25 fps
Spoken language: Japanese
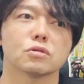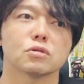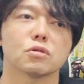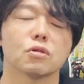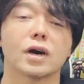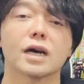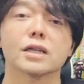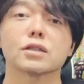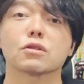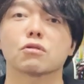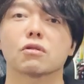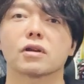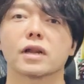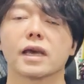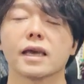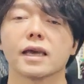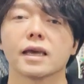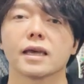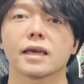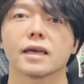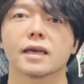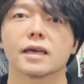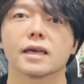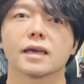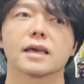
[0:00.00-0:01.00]
クの後の
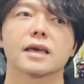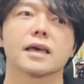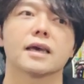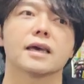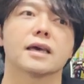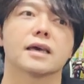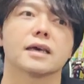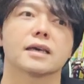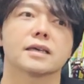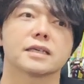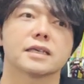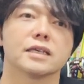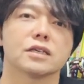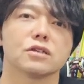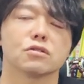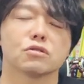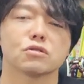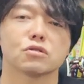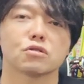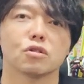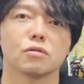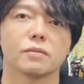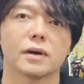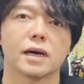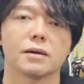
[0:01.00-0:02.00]
ね、えー、金融
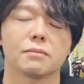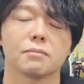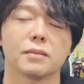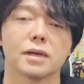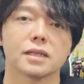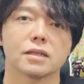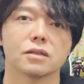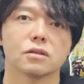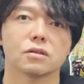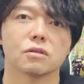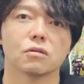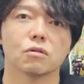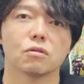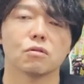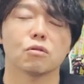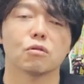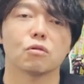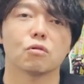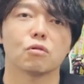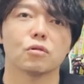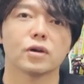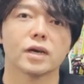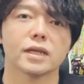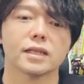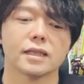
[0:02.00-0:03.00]
相場、まあ
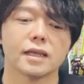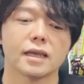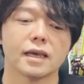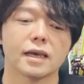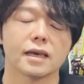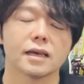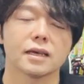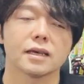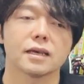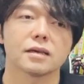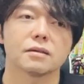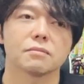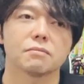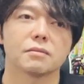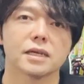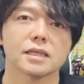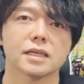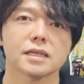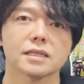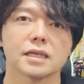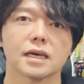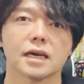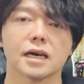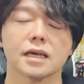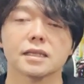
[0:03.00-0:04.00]
を終えてま
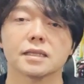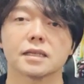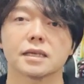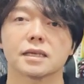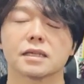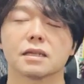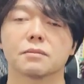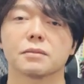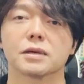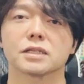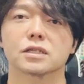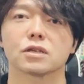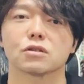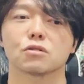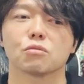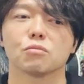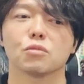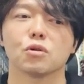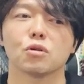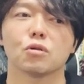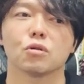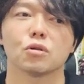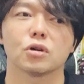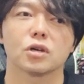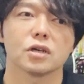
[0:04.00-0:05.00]
た下がってきてますけど
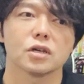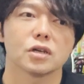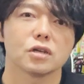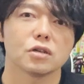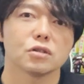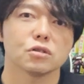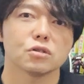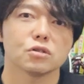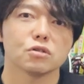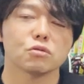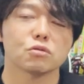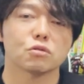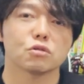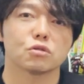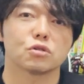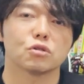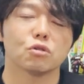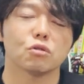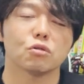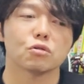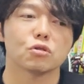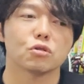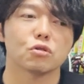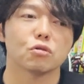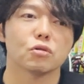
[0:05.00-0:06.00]
もちょっと
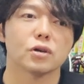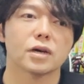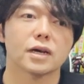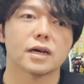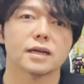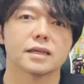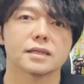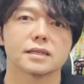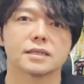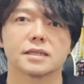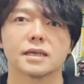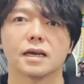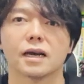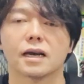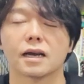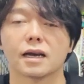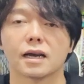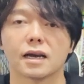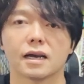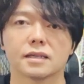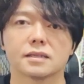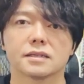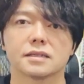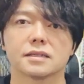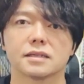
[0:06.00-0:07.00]
状況が若
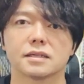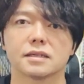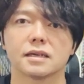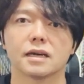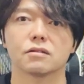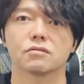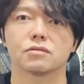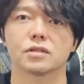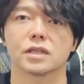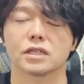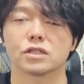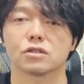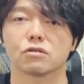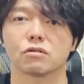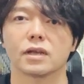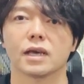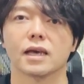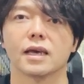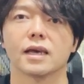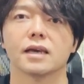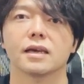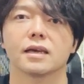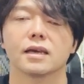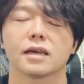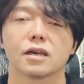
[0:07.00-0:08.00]
干違うんですよ
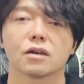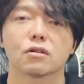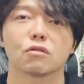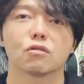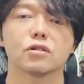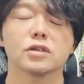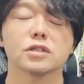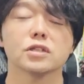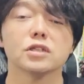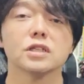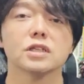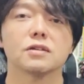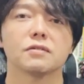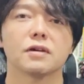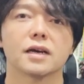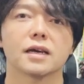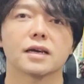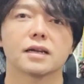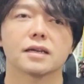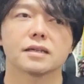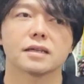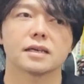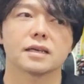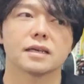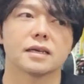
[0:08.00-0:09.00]
ね。これについて
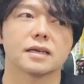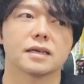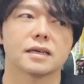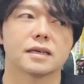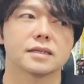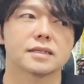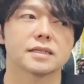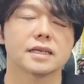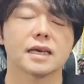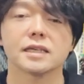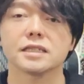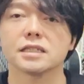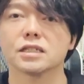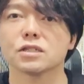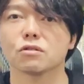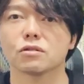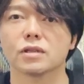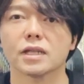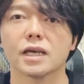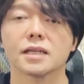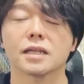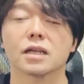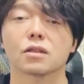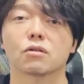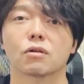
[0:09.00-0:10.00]
は、えー、最新の
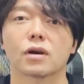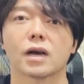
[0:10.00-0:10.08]
データと